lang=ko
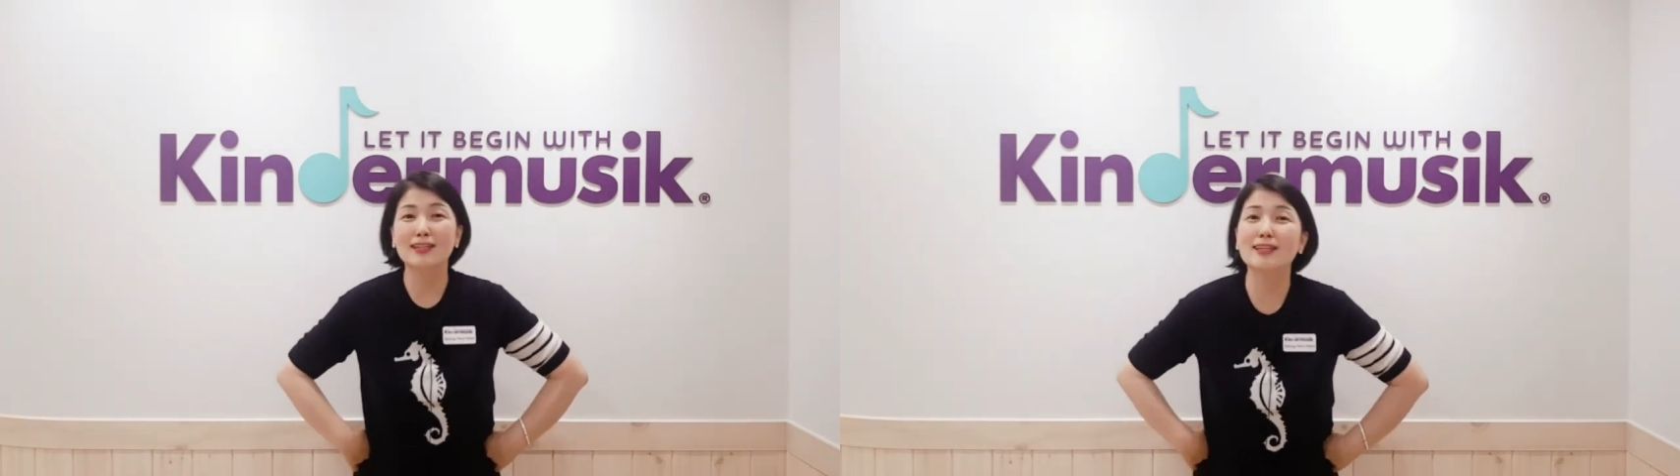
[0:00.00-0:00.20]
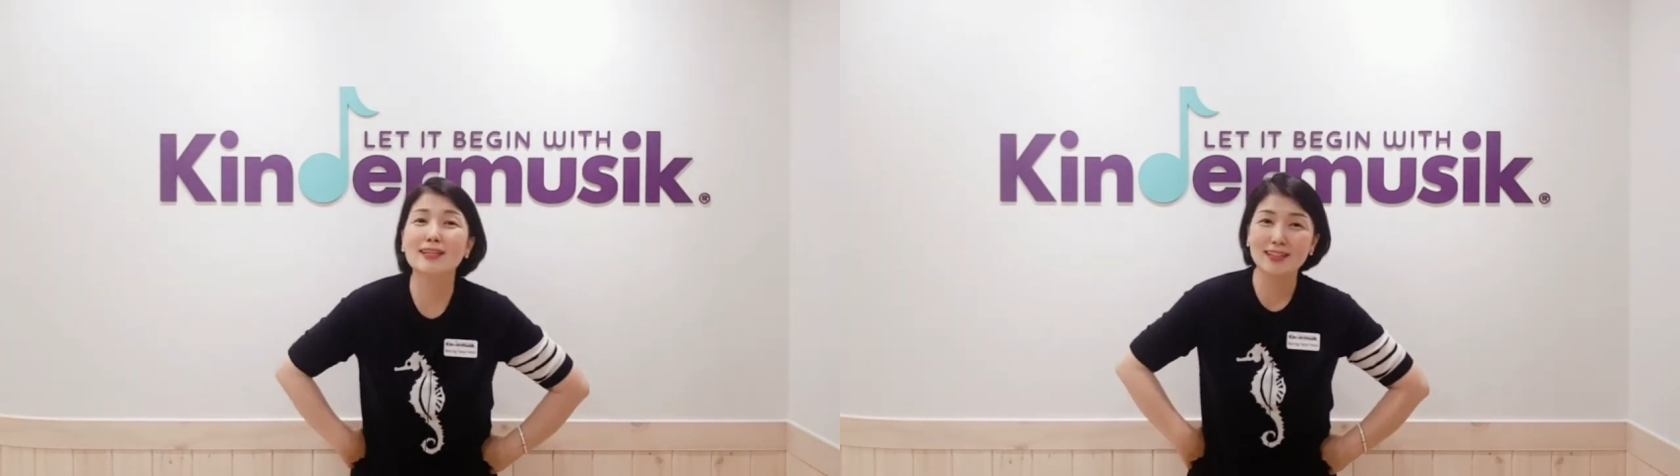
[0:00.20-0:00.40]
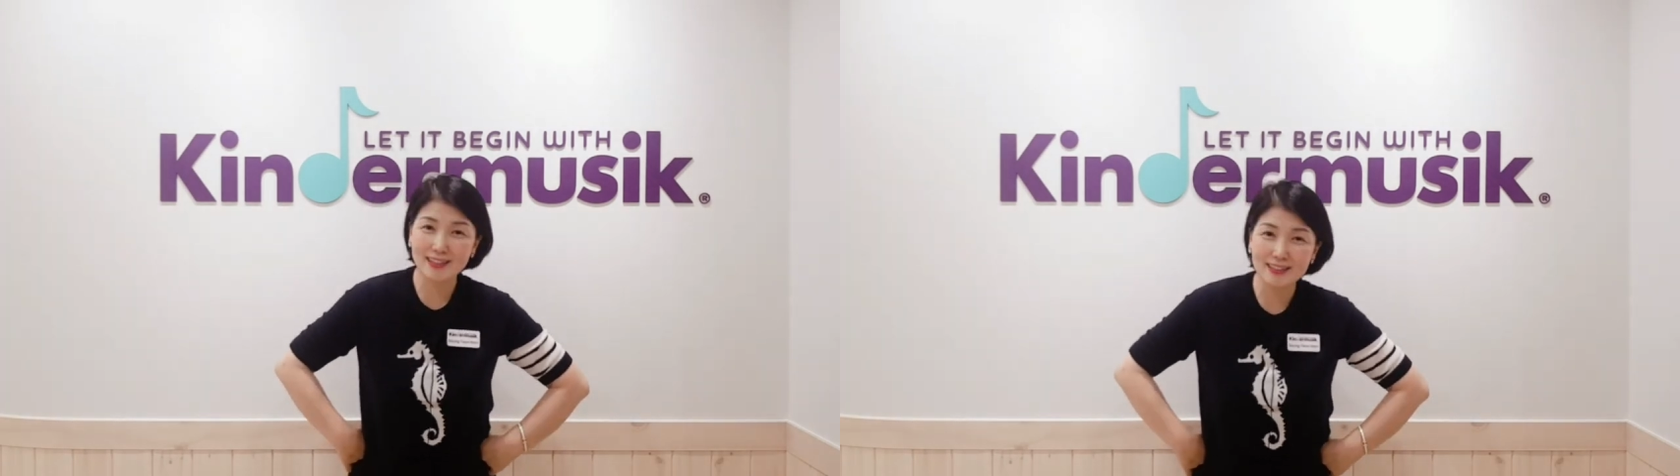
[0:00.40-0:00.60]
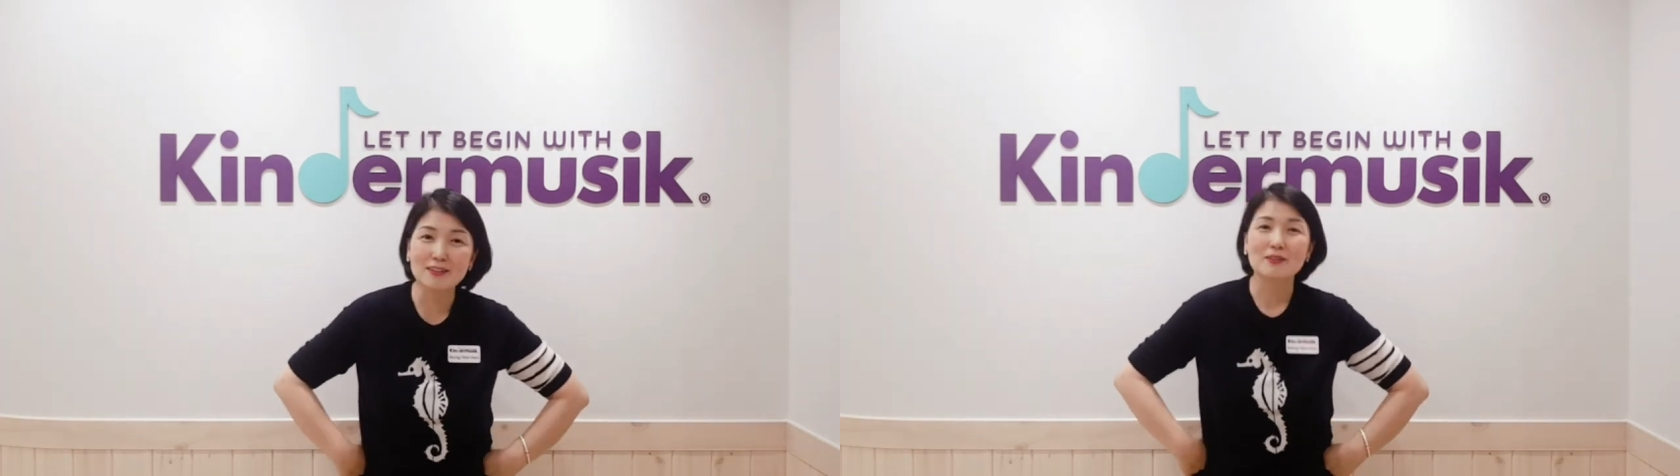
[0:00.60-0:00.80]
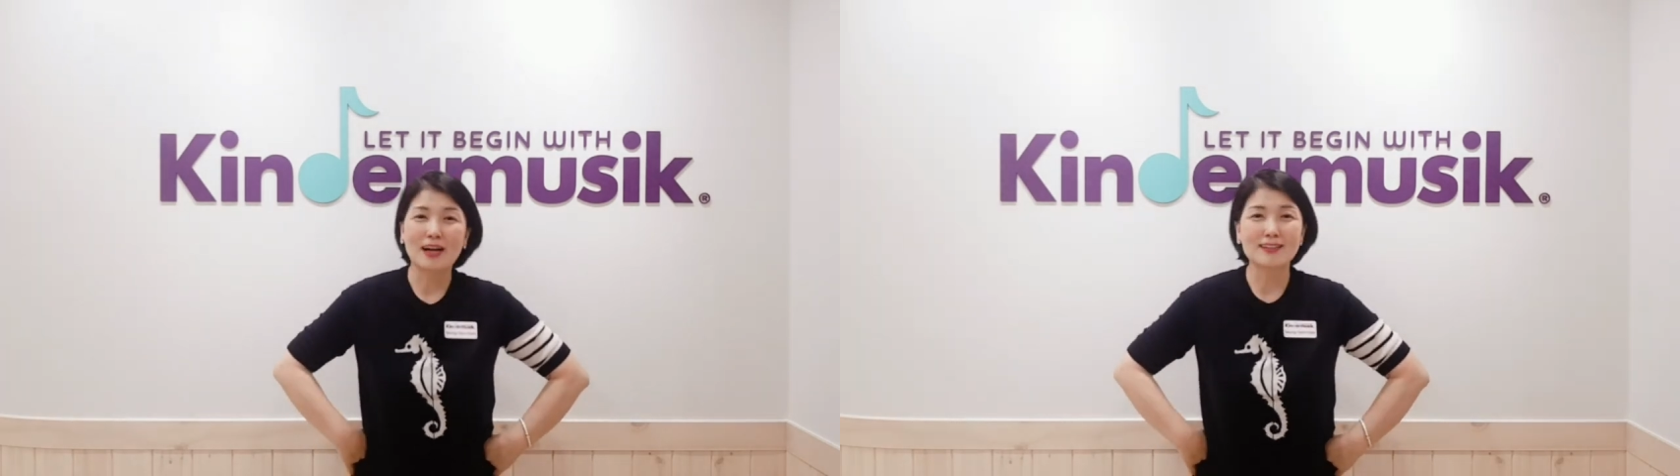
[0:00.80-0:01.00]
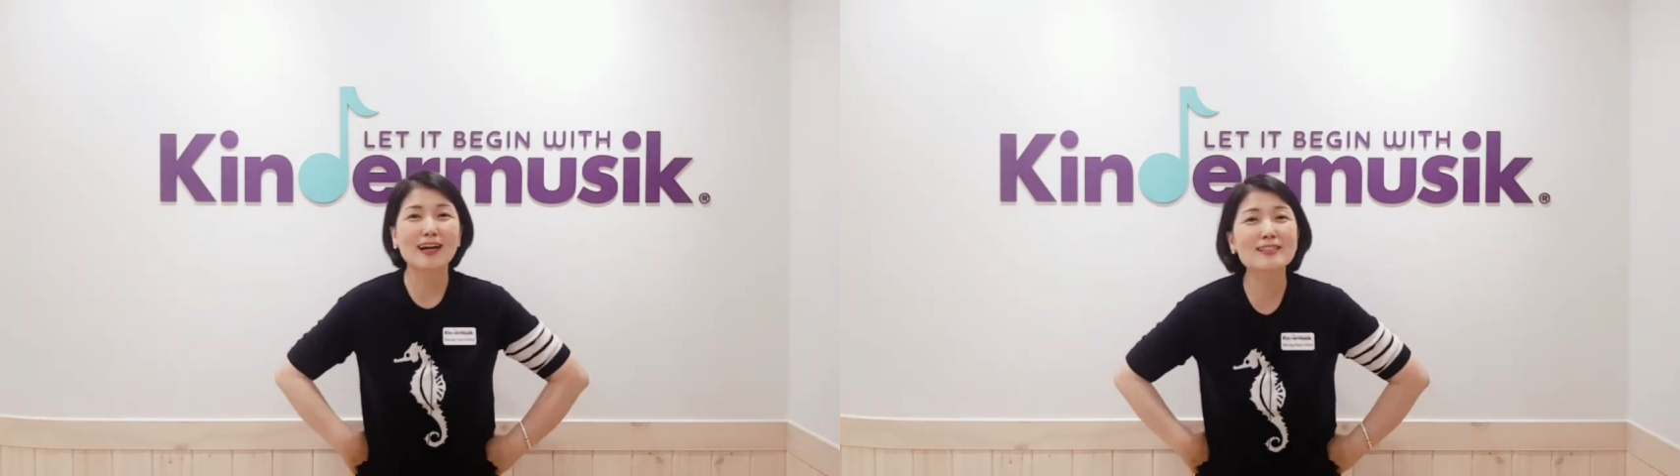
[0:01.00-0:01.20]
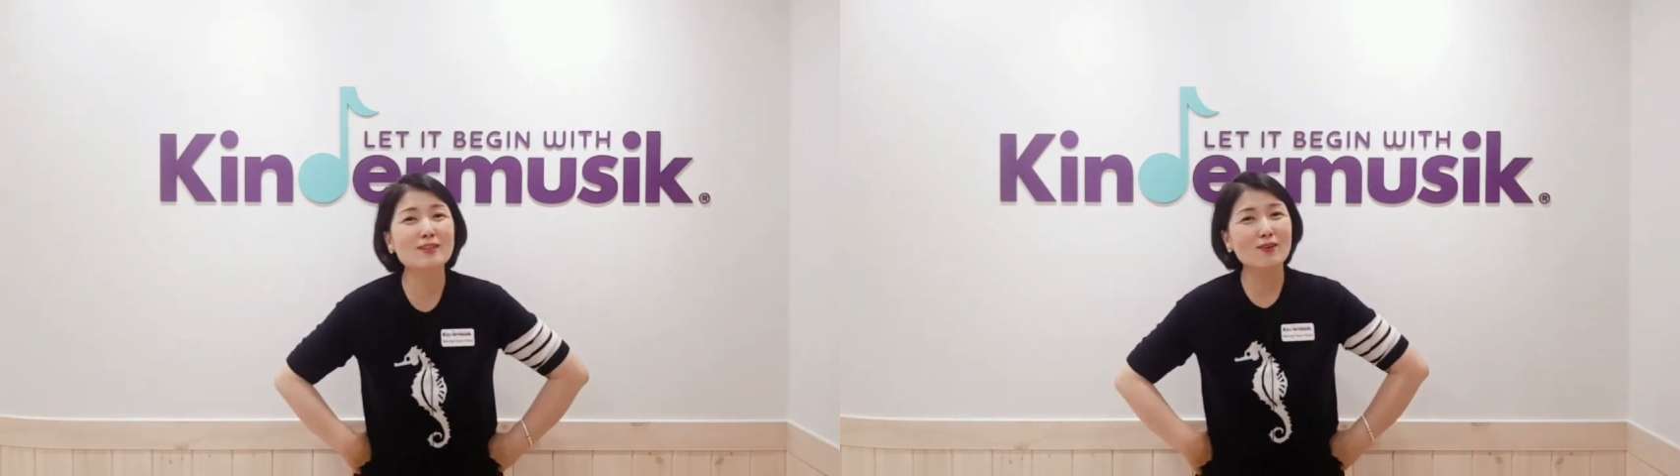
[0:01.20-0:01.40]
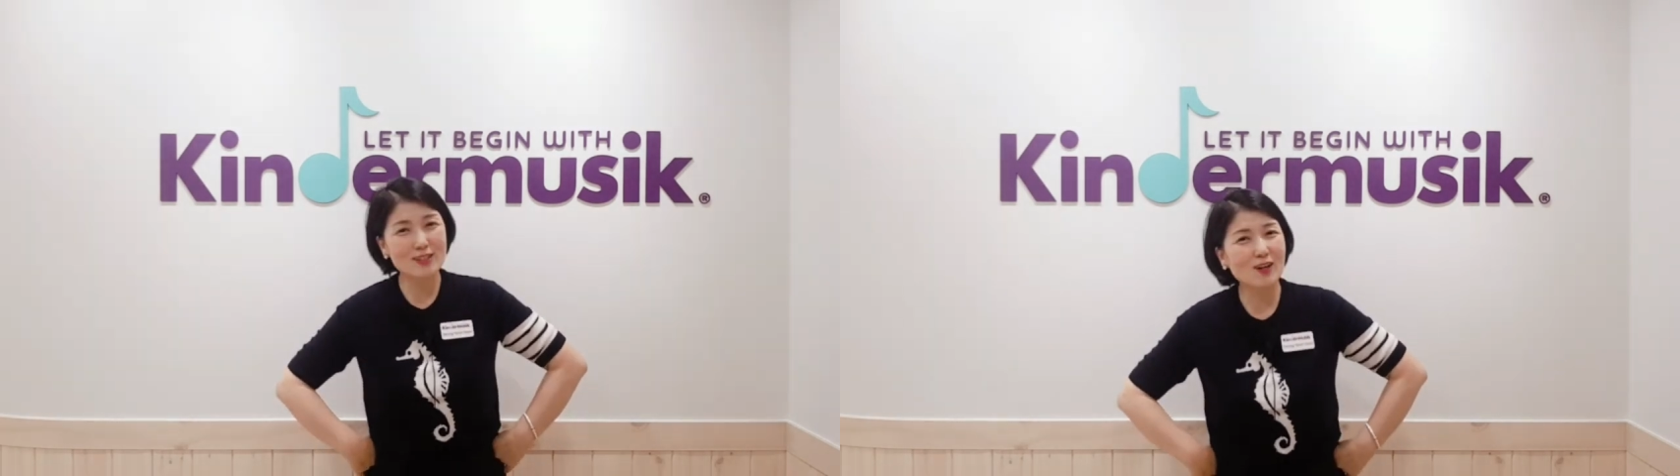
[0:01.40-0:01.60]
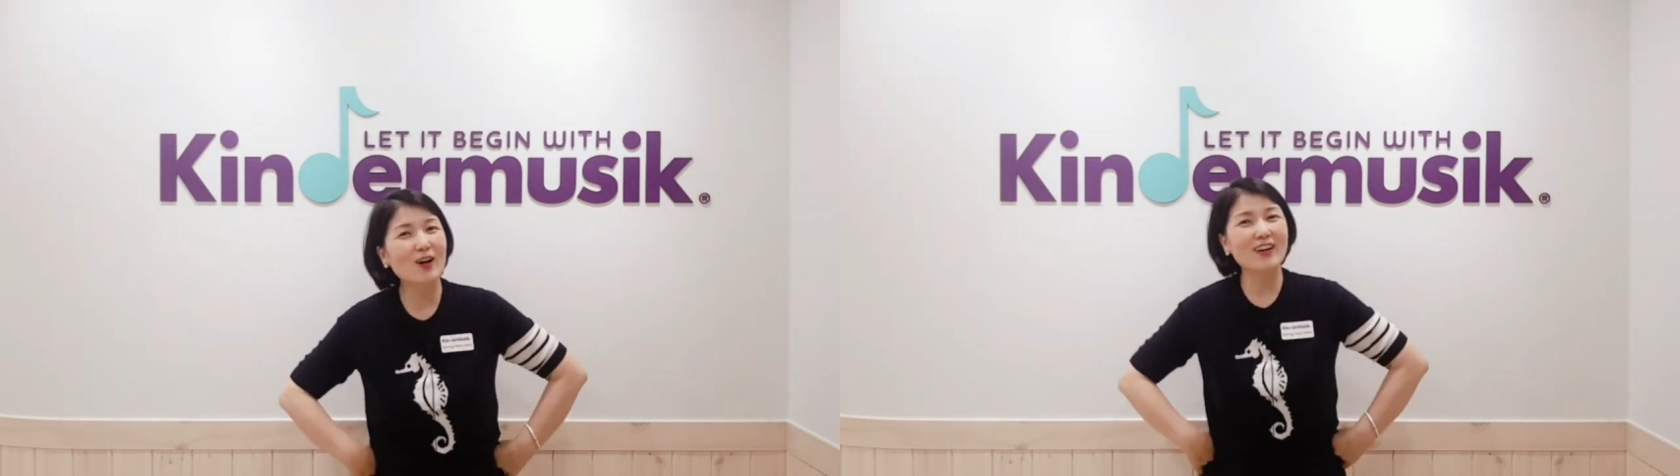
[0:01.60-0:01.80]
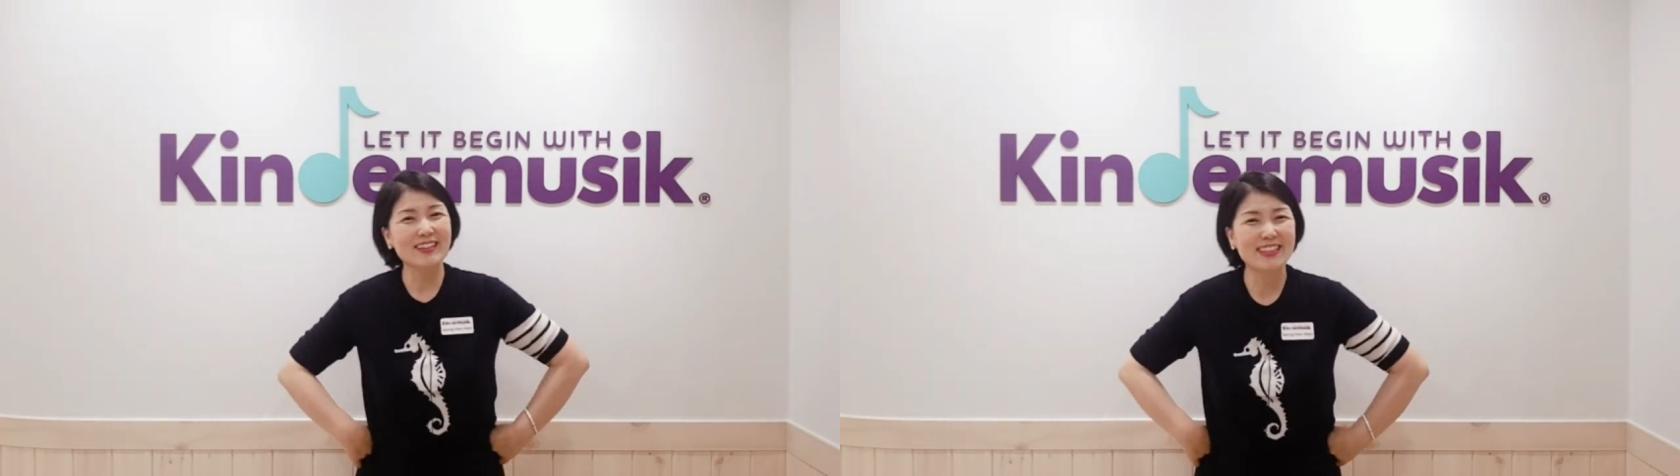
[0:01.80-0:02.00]
있기 가능하신
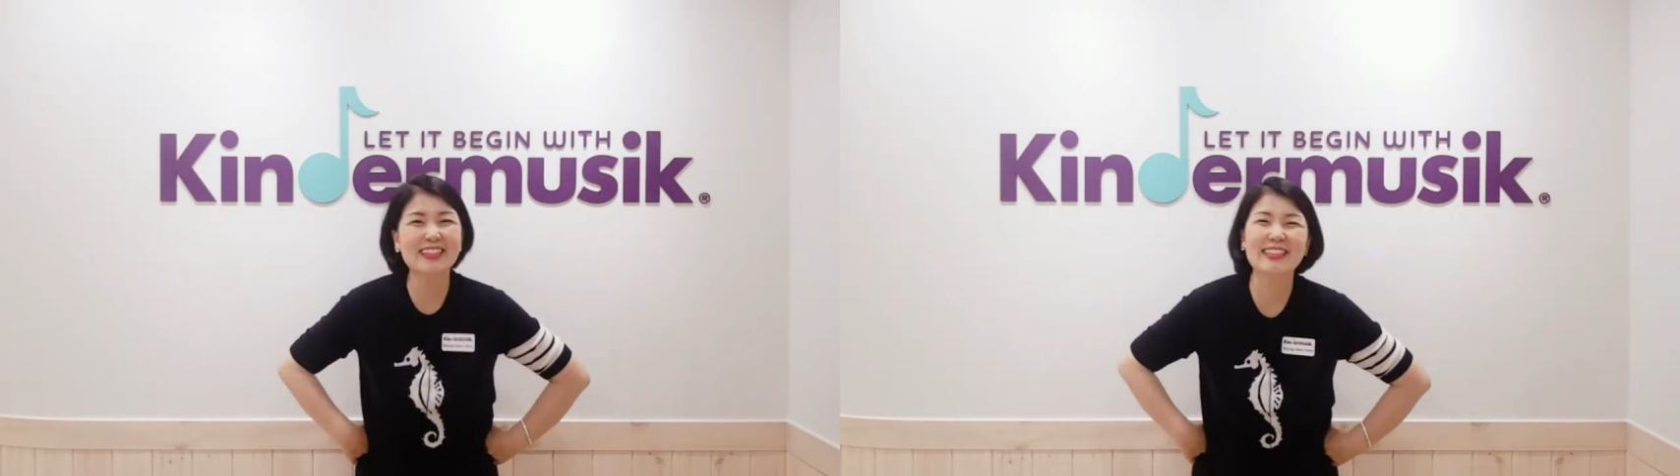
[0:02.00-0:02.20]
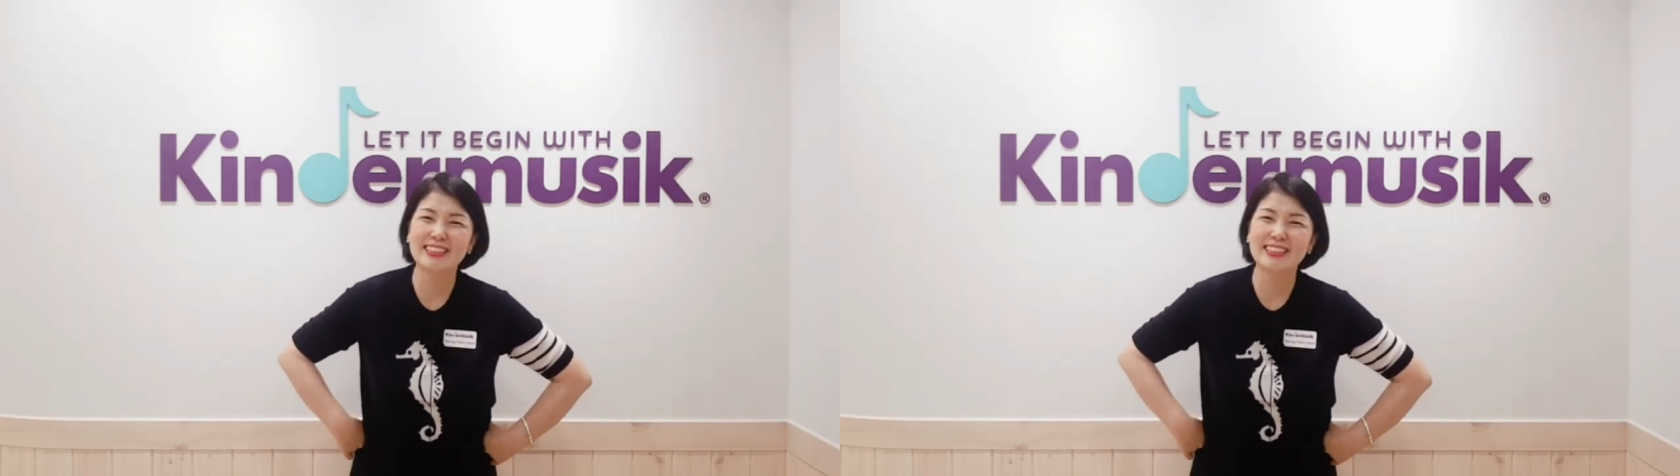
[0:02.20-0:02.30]
거죠?